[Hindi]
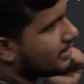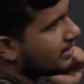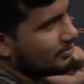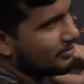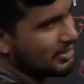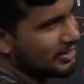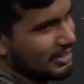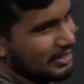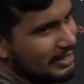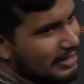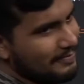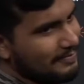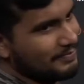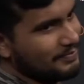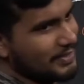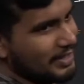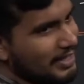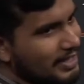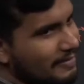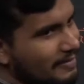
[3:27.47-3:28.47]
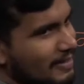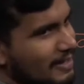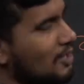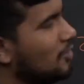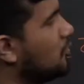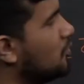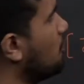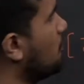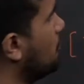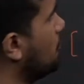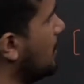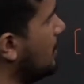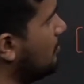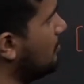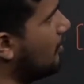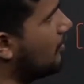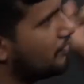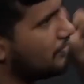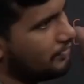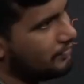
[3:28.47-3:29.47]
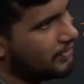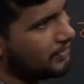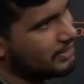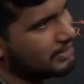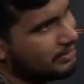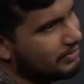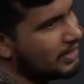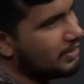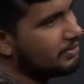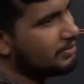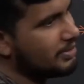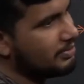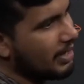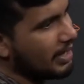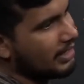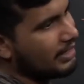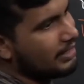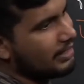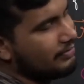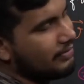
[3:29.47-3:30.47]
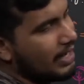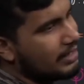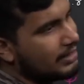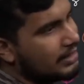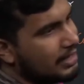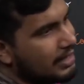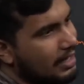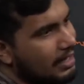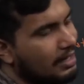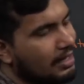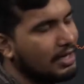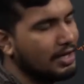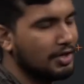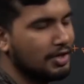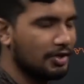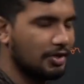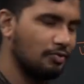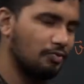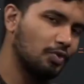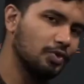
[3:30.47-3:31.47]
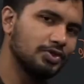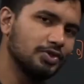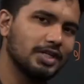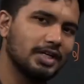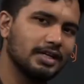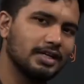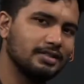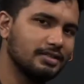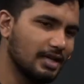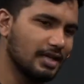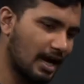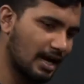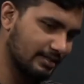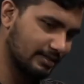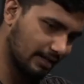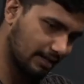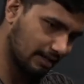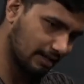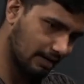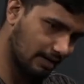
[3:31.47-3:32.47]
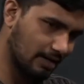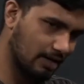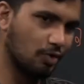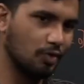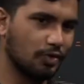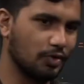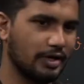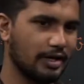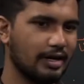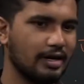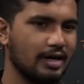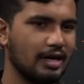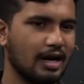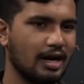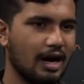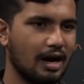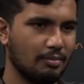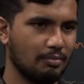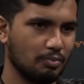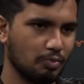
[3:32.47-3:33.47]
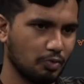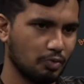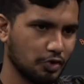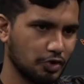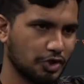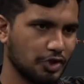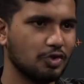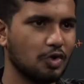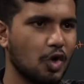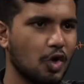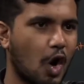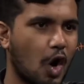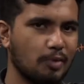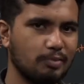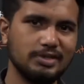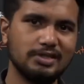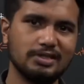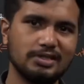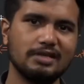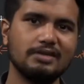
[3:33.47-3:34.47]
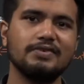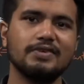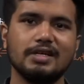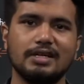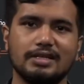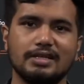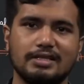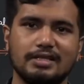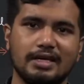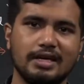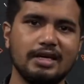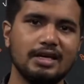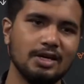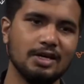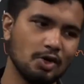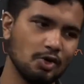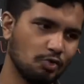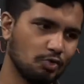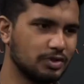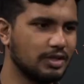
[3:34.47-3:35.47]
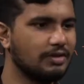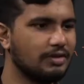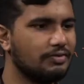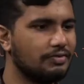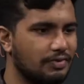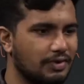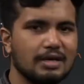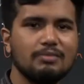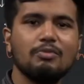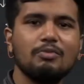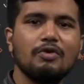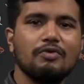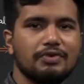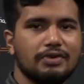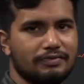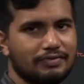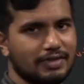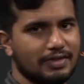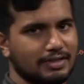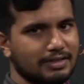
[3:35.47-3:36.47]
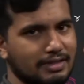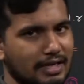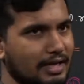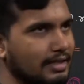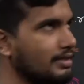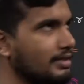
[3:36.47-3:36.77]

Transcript: ये समझिएगा ठीक है तो फ्रेम ऑफ रेफरेंस अभी अभी मैंने डिफाइन किया कि वो जगह जहाँ से खड़े होके हम मोशन को ऑब्जर्व करते हैं उसे फ्रेम ऑफ रेफरेंस